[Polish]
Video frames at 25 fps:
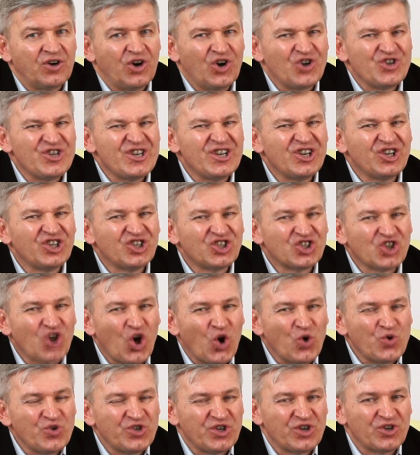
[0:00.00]
Oni
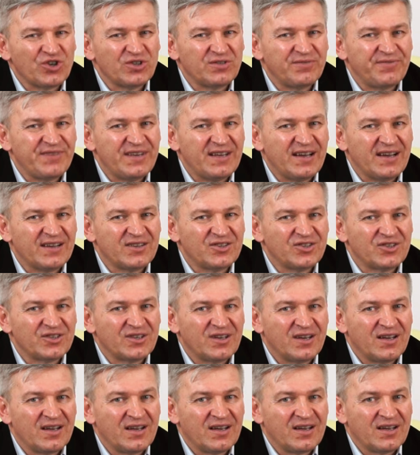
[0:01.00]
chcą się rozwijać.
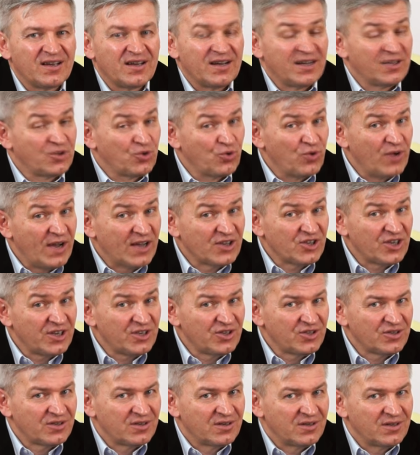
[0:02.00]
A druga
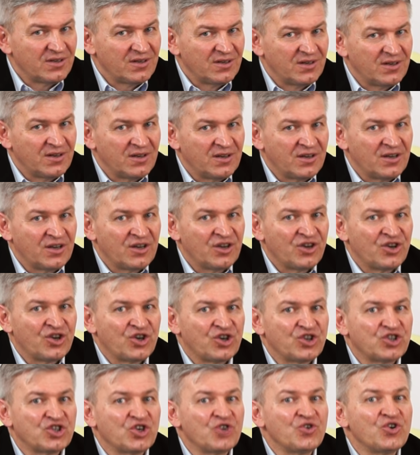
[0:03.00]
rzecz,
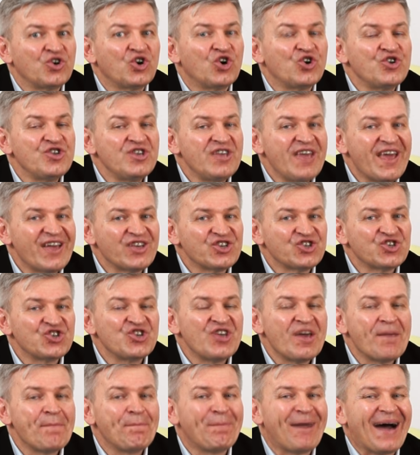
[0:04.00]
chcą
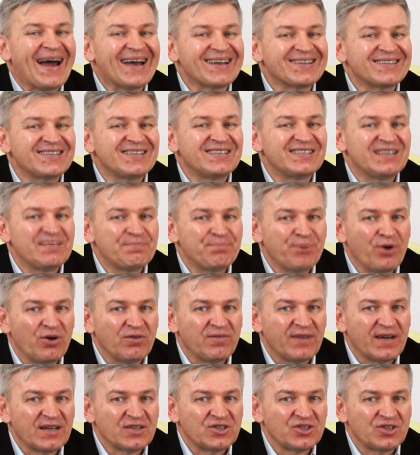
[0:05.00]
koniecznie
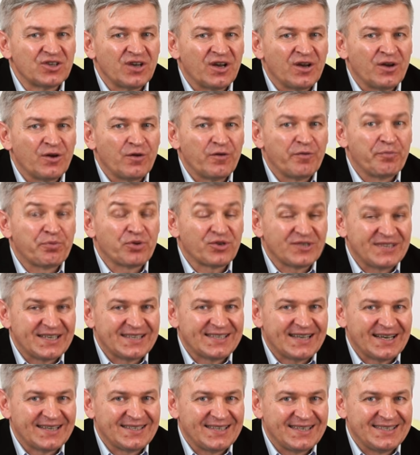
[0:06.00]
partycypować
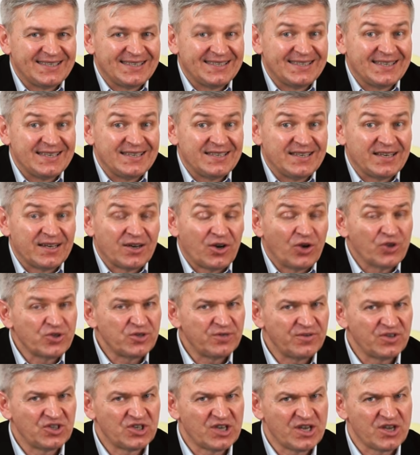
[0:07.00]
procesach decyzyjnych.
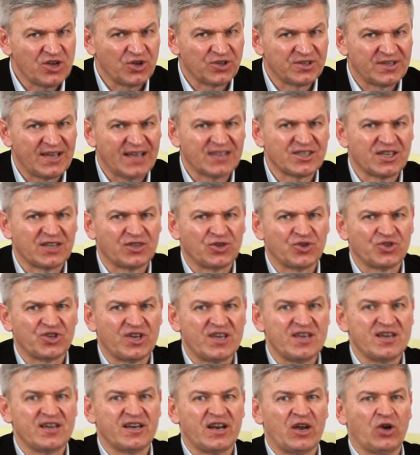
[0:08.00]
Oczywiście nie oznacza to, że
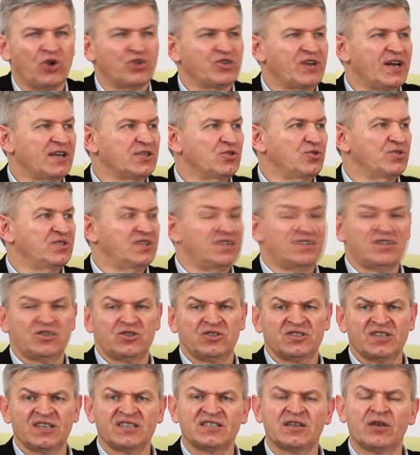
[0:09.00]
Y od razu chce
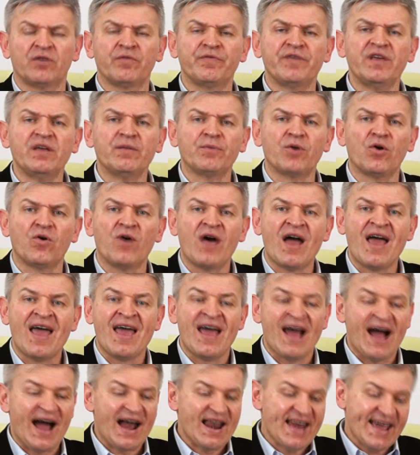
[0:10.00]
zarządzać całą firmą,
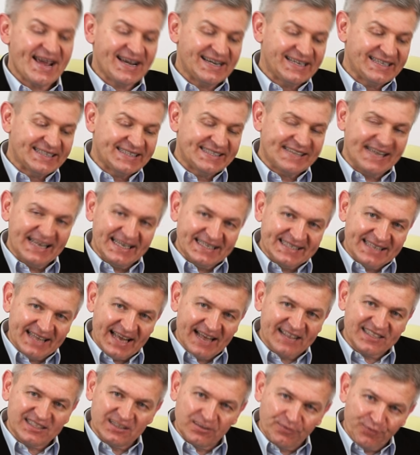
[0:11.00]
ale chce
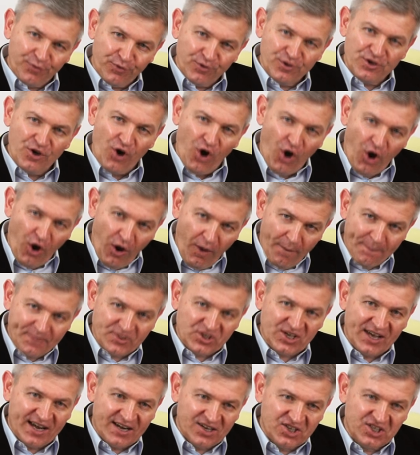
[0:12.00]
znać swój
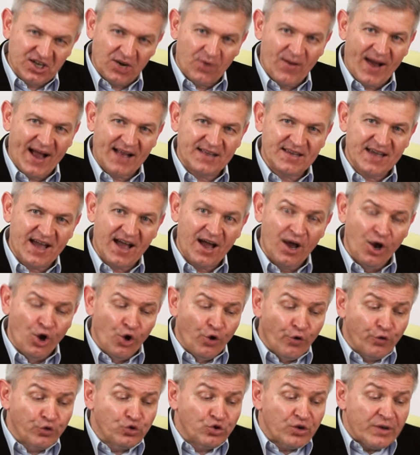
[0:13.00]
obszar działania,
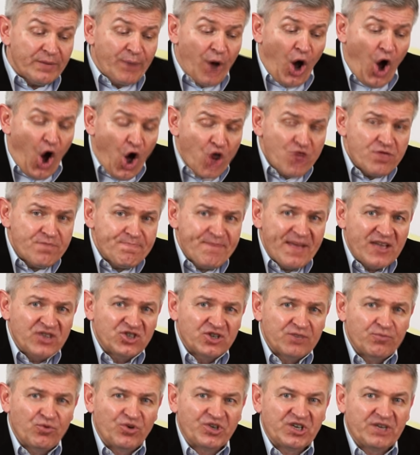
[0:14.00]
w którym on
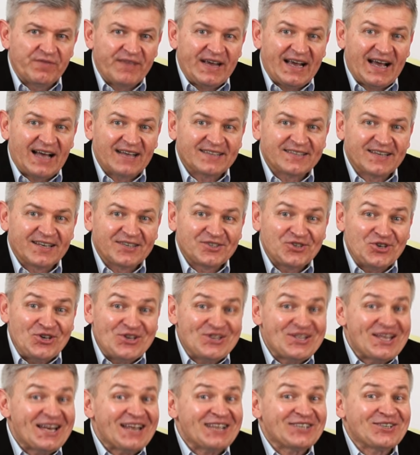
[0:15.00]
będzie mógł się wykazać.
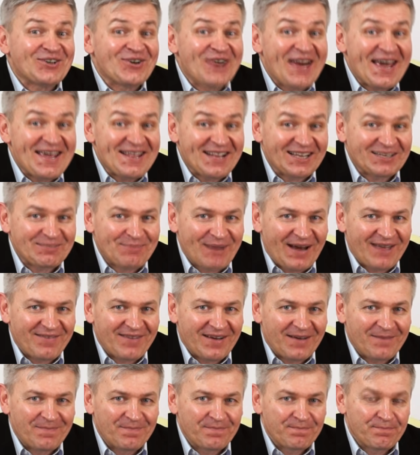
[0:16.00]
I teraz kolejna
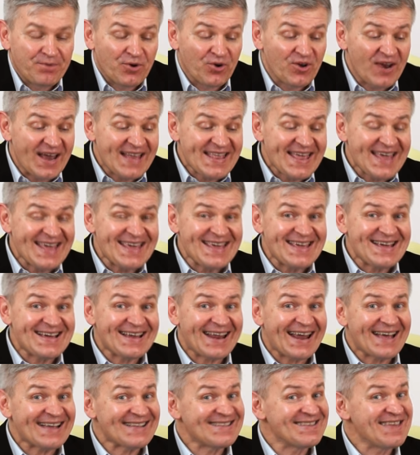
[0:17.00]
sprawa. Pokolenie
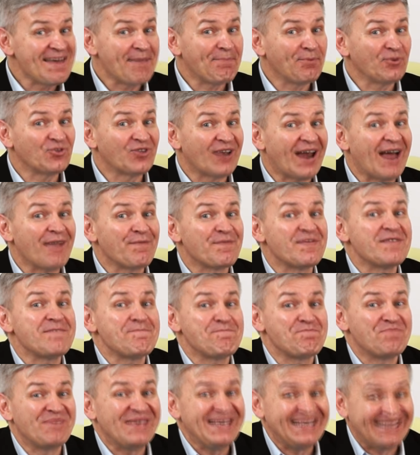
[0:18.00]
Y nie potrafi
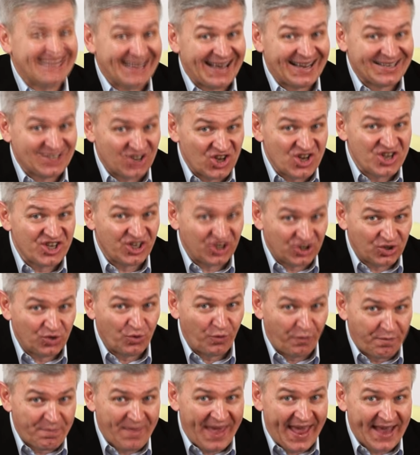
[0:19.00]
pisać
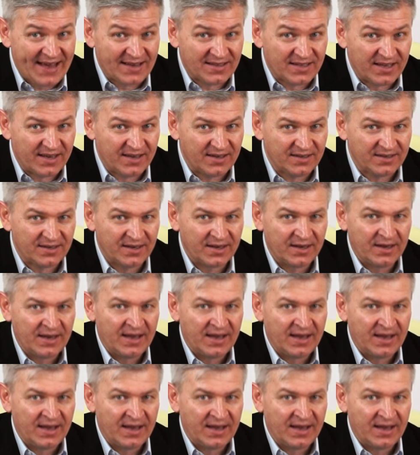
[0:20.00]
listów pięknych,